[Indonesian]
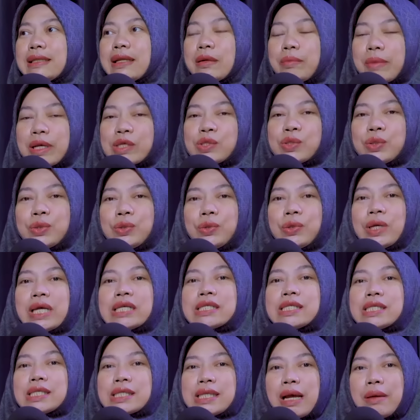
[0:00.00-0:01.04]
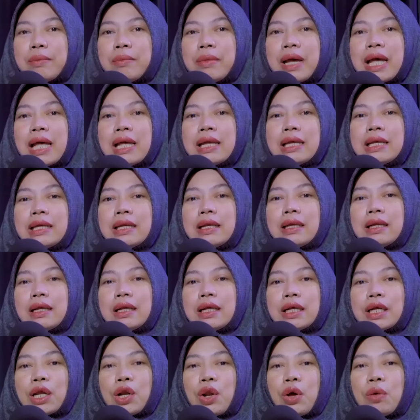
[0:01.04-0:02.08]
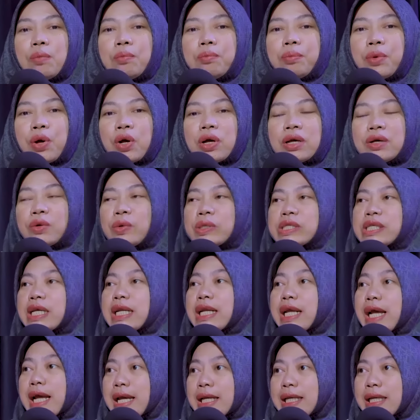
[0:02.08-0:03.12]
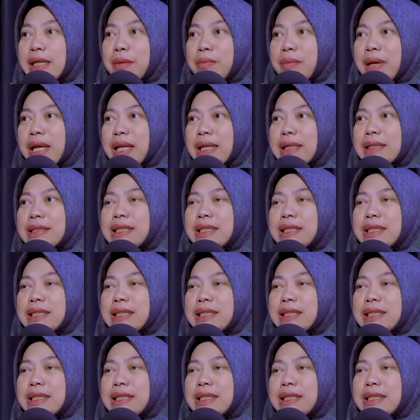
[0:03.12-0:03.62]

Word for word: termasuk juga sesama uh, kelompok kekuasaan kehakiman.